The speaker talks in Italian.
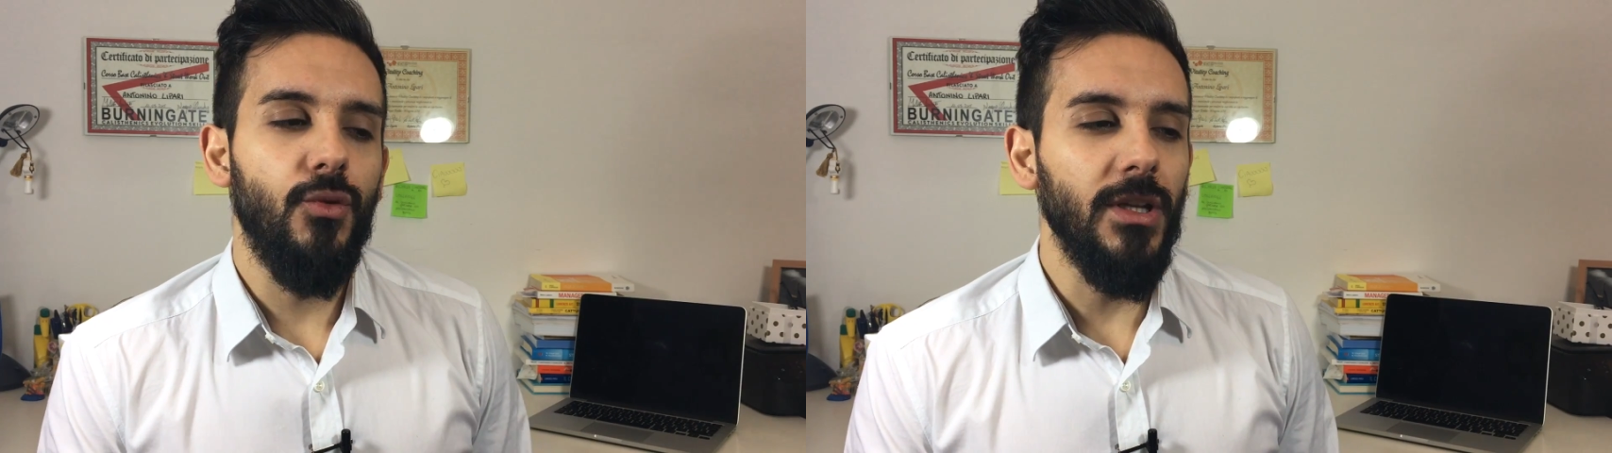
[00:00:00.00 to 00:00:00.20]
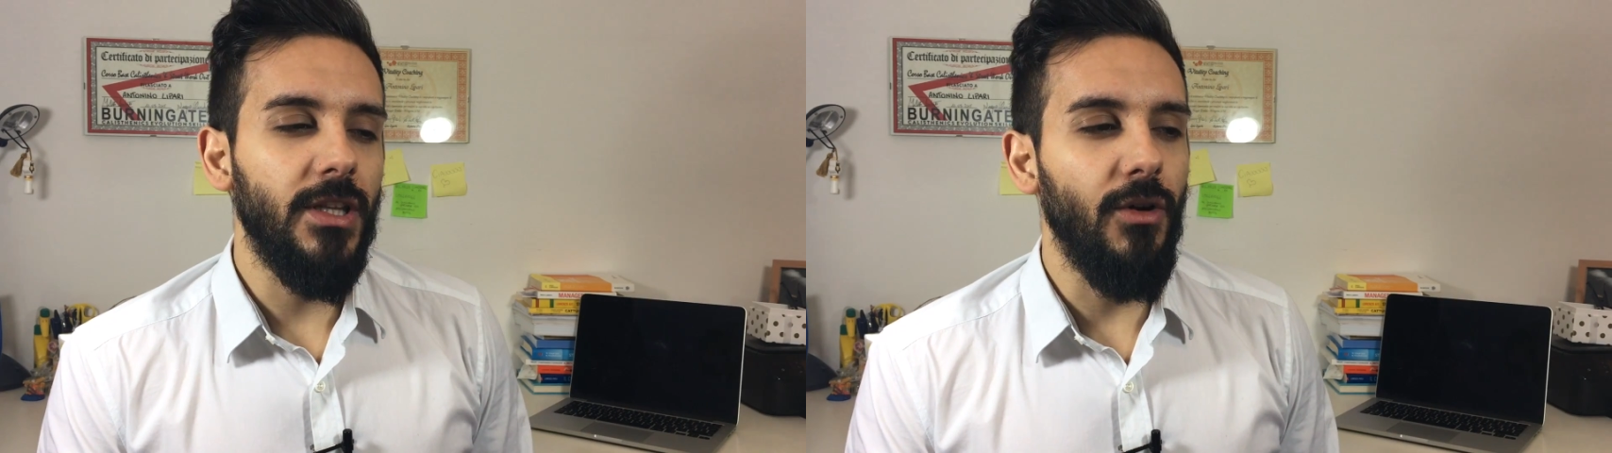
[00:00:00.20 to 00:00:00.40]

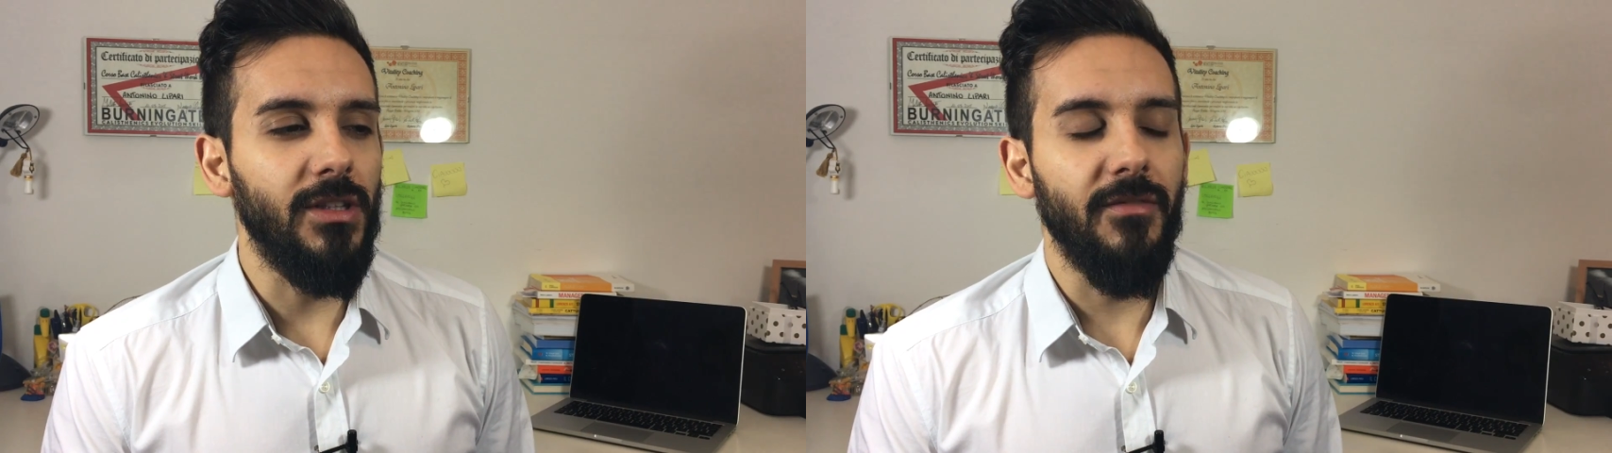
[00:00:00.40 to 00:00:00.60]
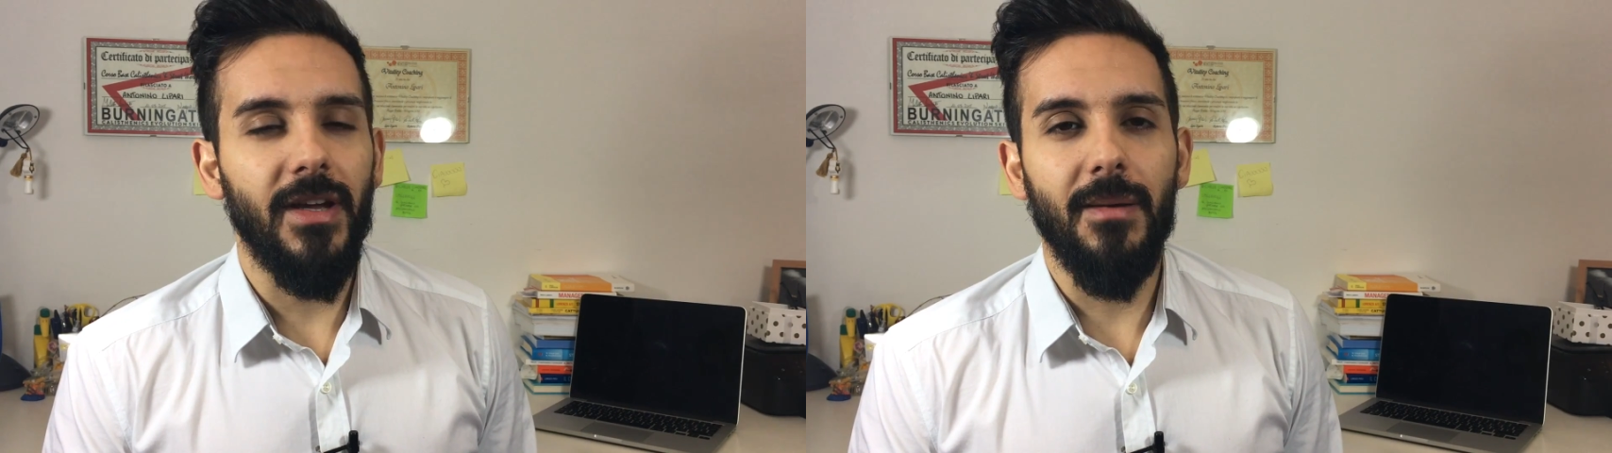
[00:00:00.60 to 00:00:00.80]
quante
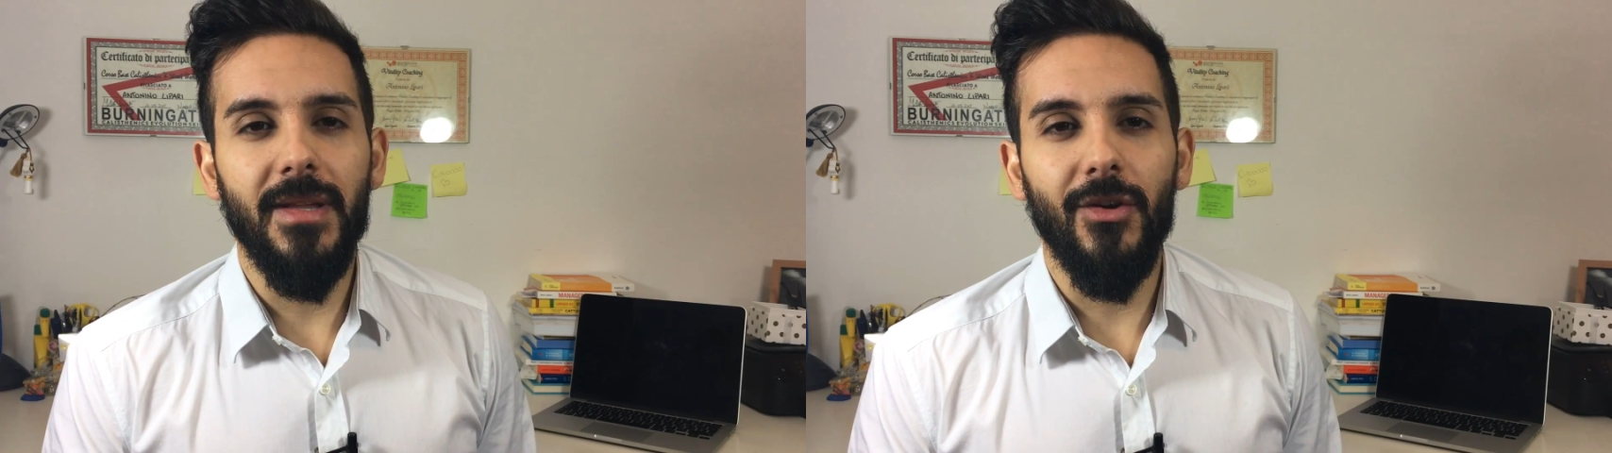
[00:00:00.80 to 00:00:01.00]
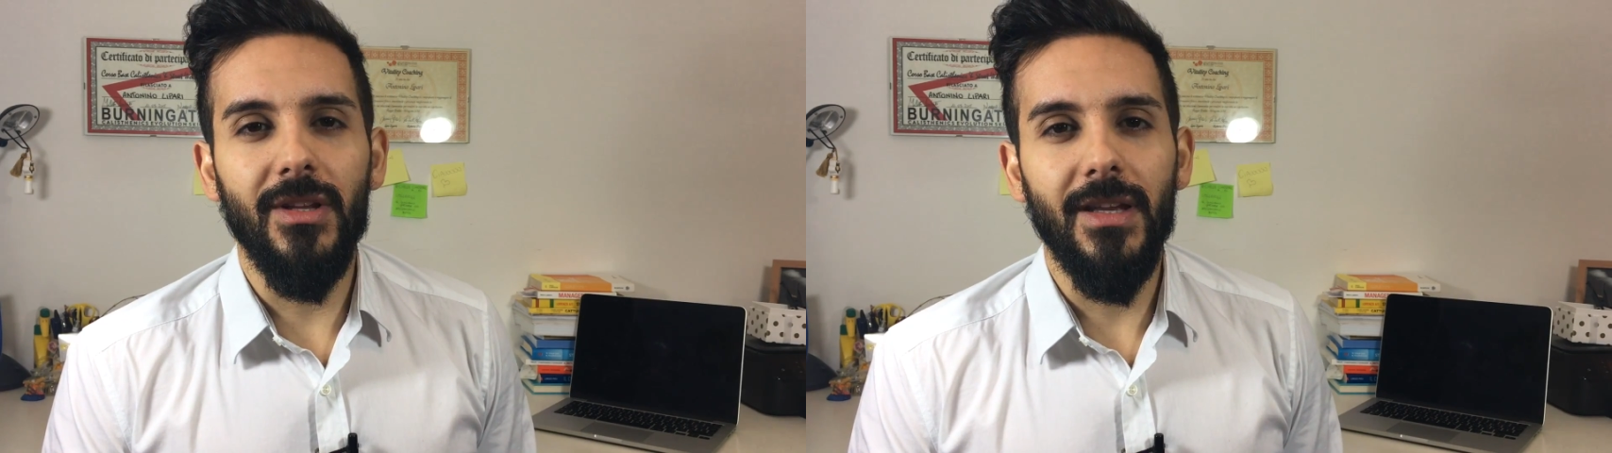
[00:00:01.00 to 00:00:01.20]
volte vi è
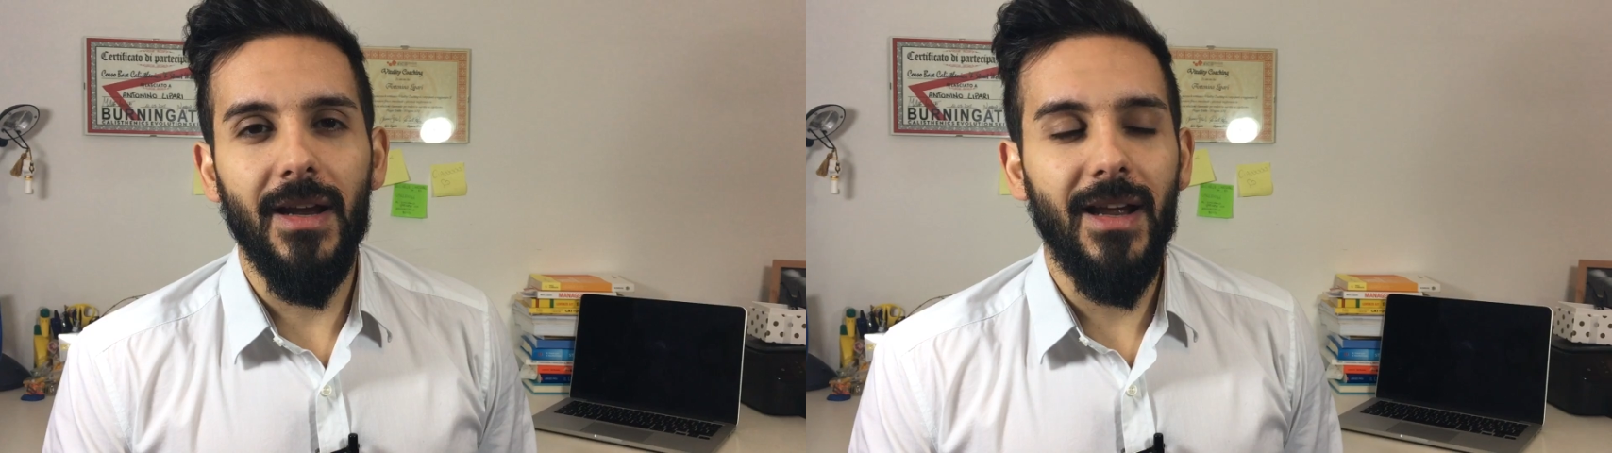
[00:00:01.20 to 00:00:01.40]
capitato di dire,